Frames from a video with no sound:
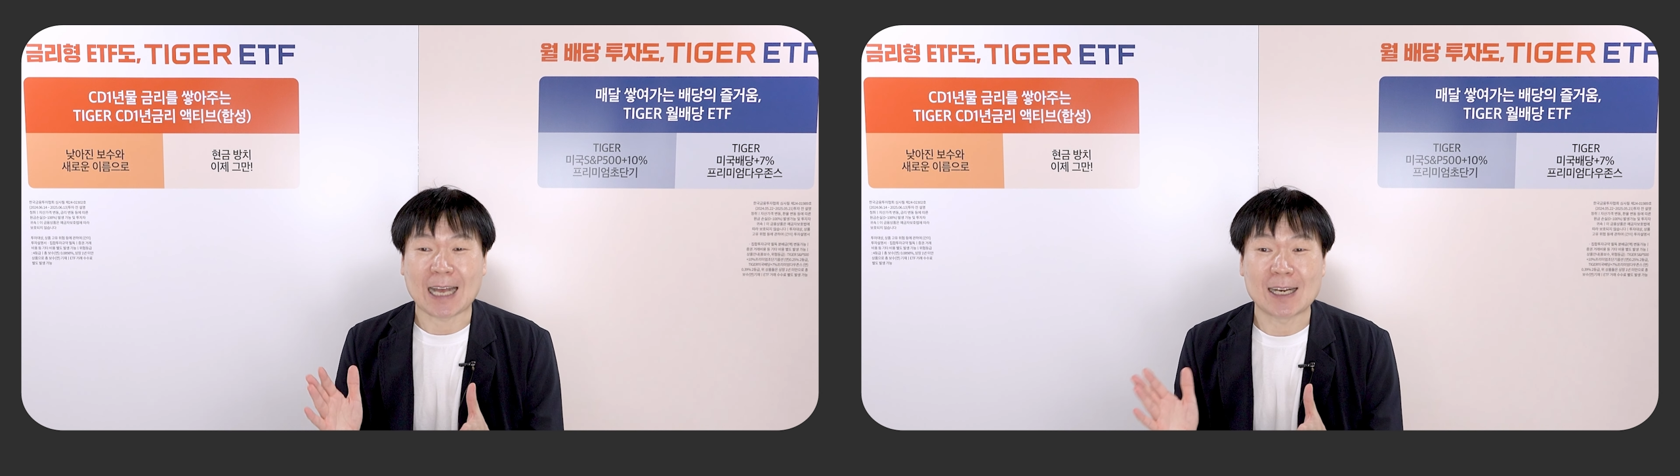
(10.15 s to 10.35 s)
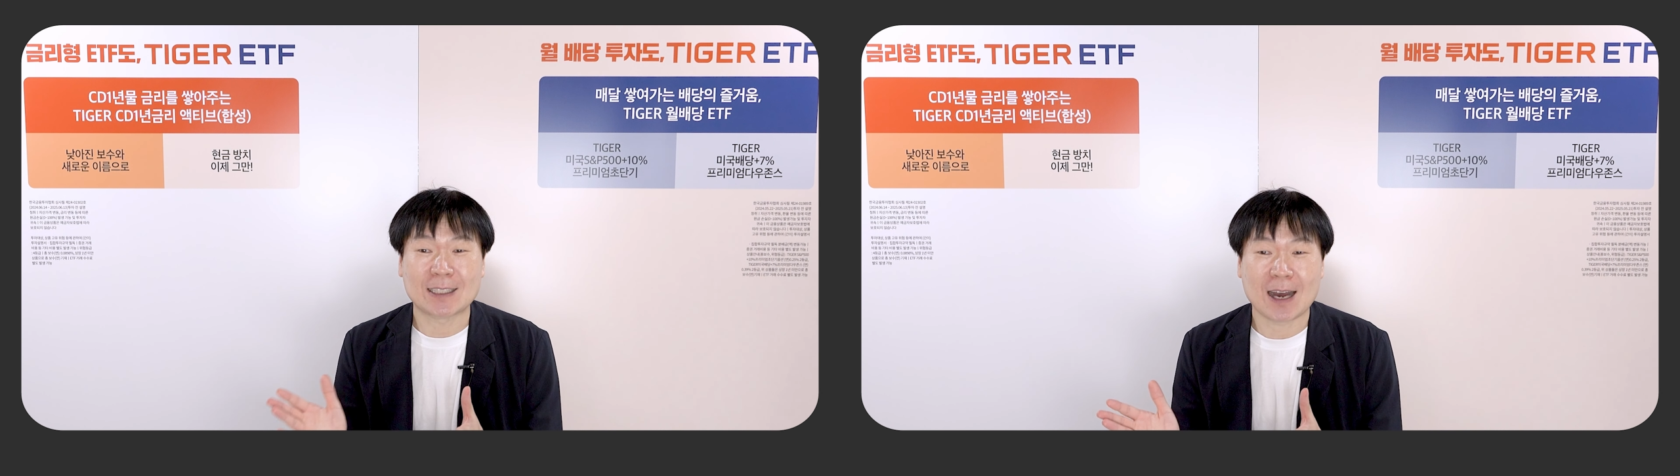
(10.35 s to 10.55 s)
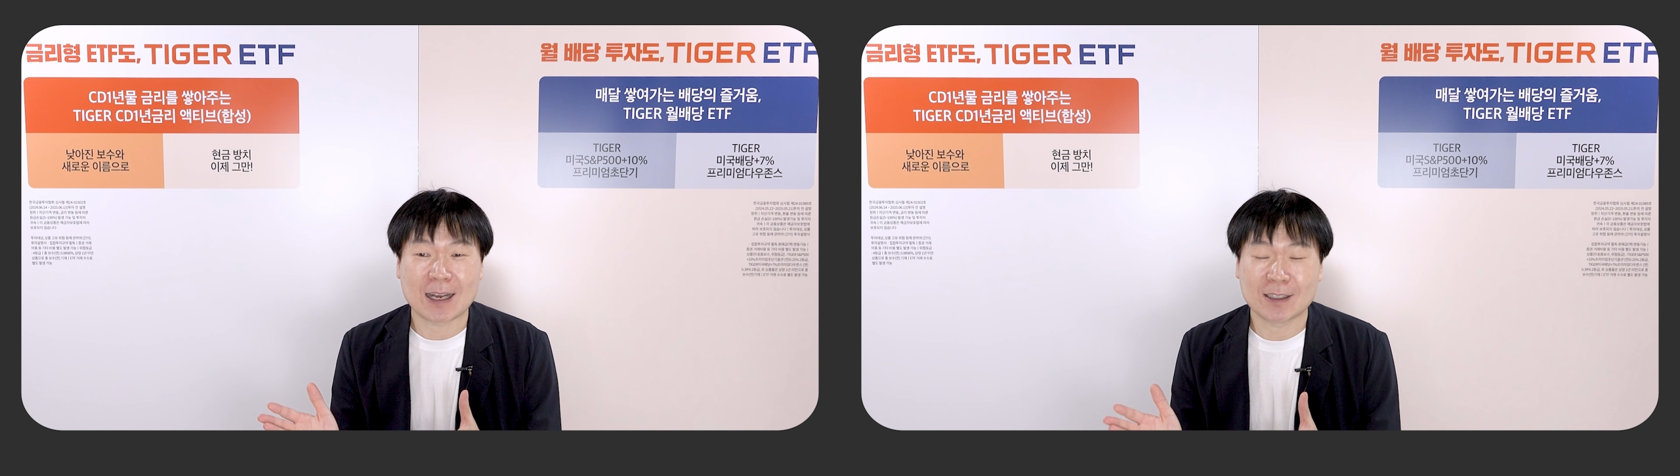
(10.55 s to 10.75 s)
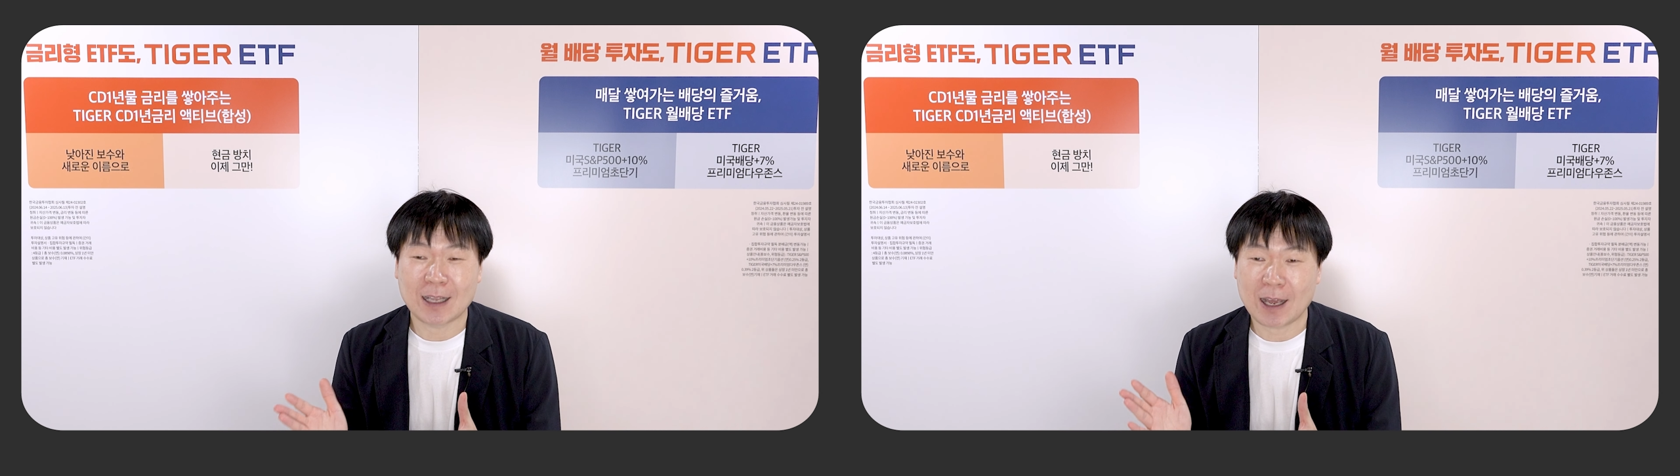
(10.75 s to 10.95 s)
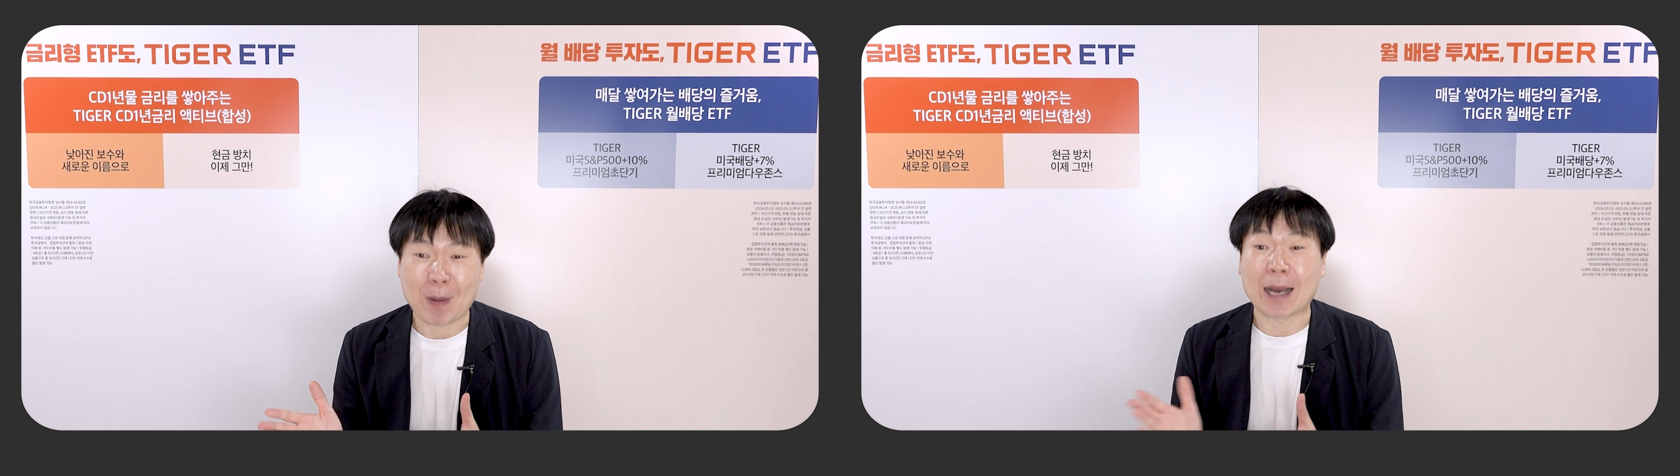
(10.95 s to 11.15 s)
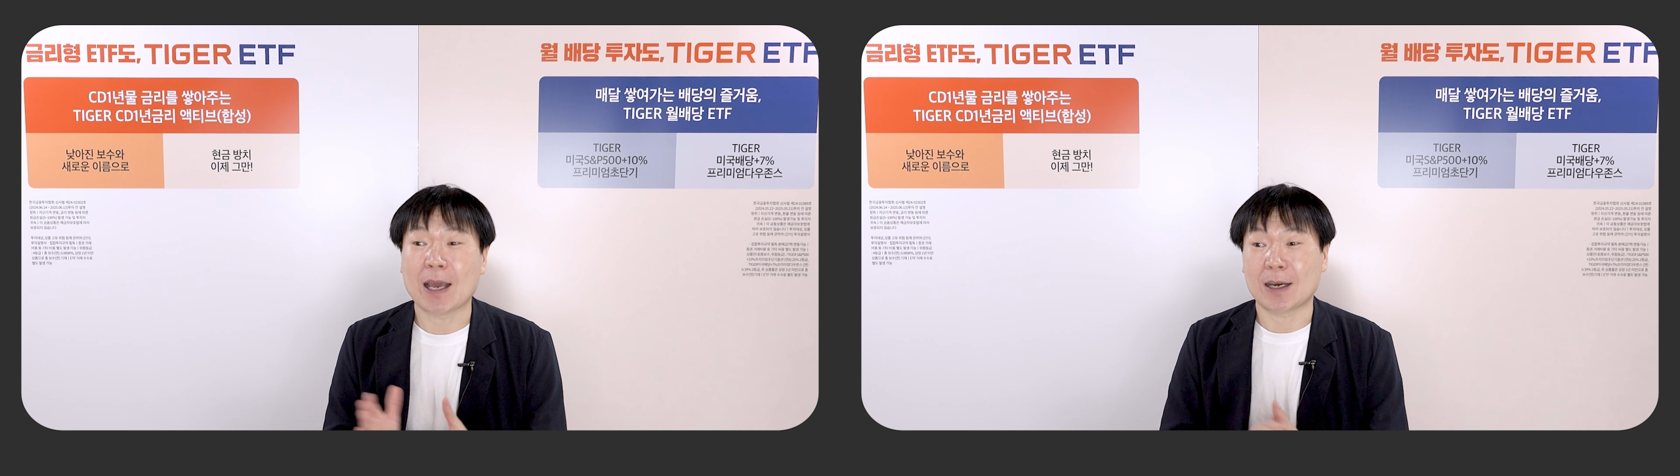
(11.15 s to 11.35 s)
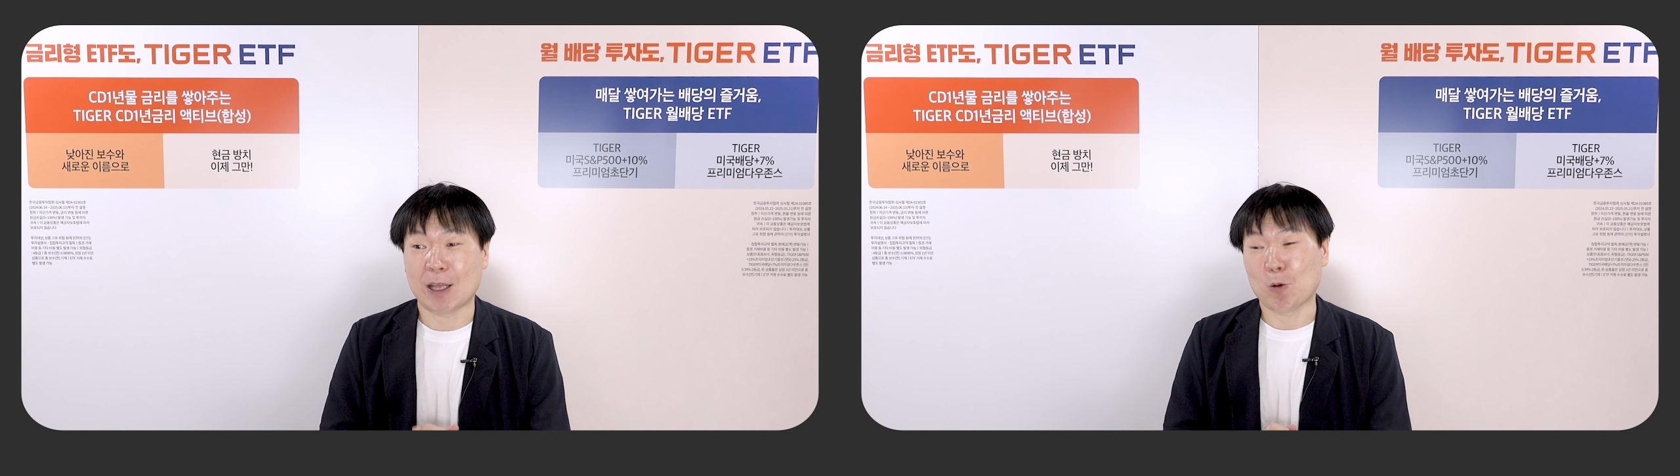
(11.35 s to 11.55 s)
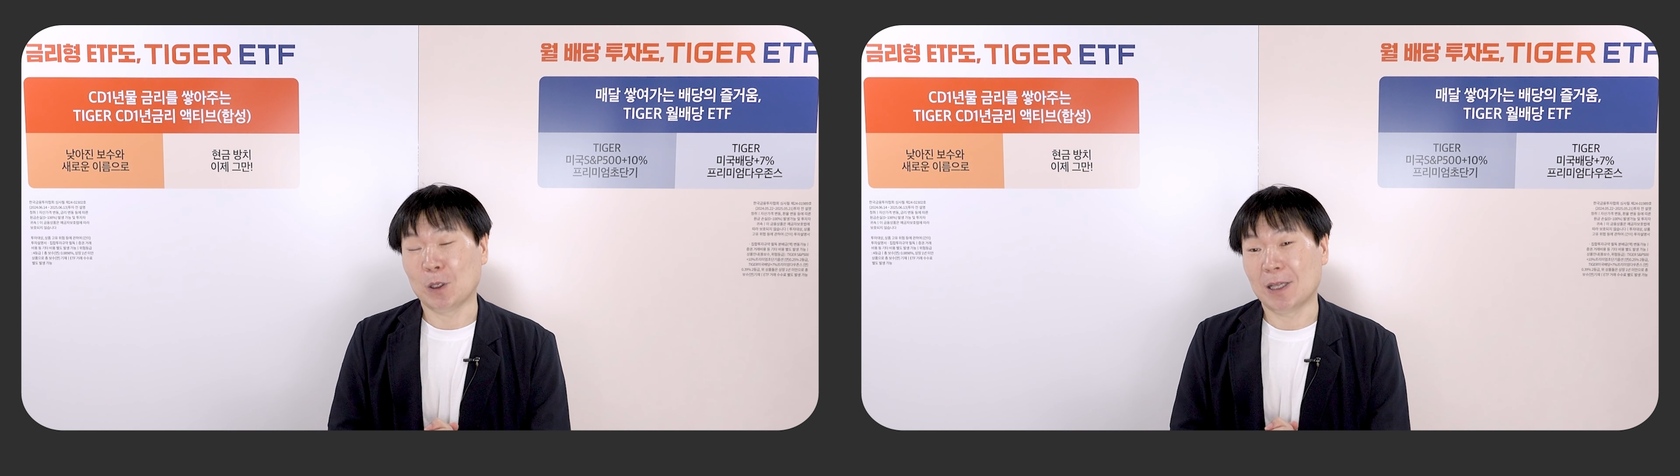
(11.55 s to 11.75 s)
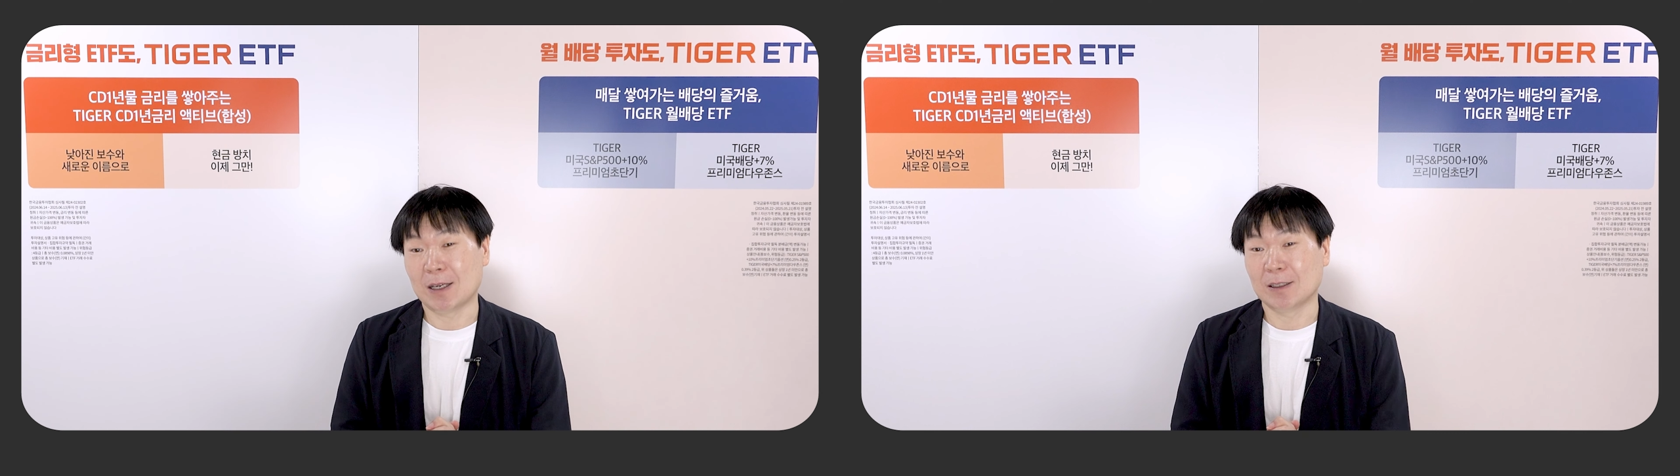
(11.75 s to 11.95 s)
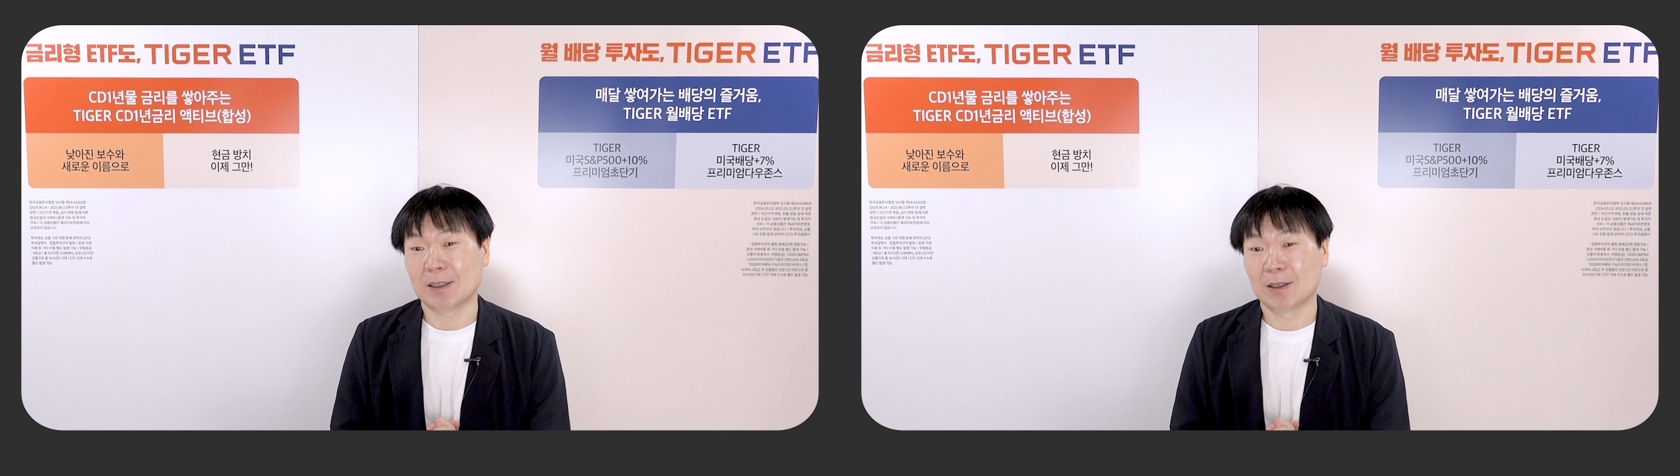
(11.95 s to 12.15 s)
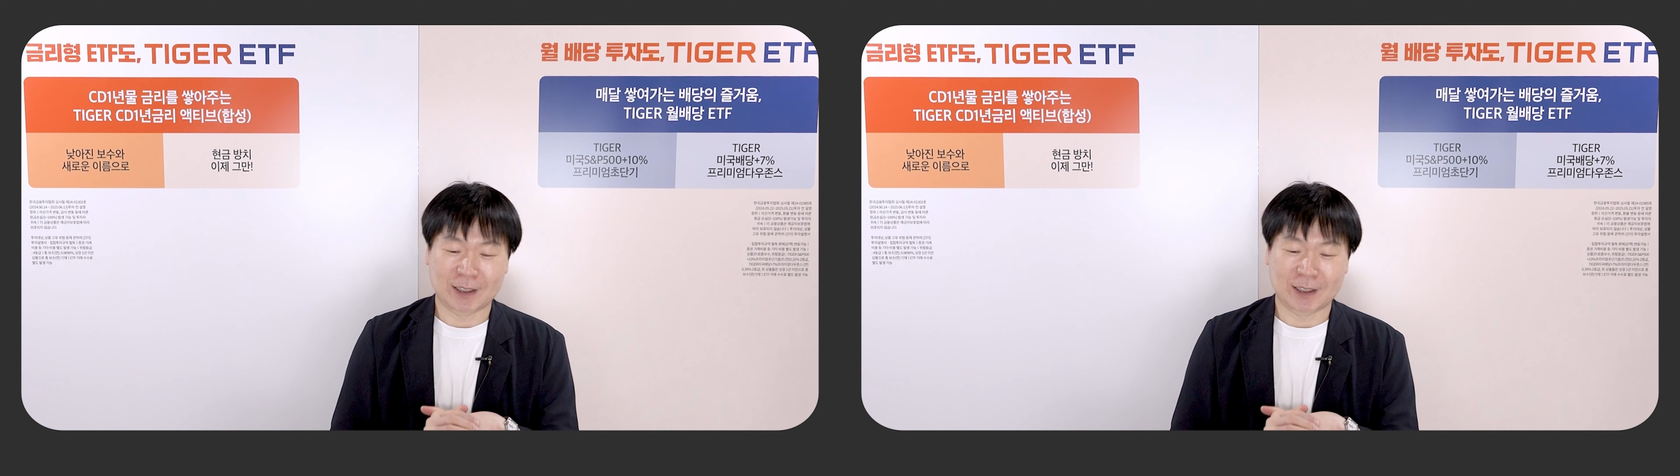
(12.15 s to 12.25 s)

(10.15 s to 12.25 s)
달성하는데 방해가 되고 있다는 것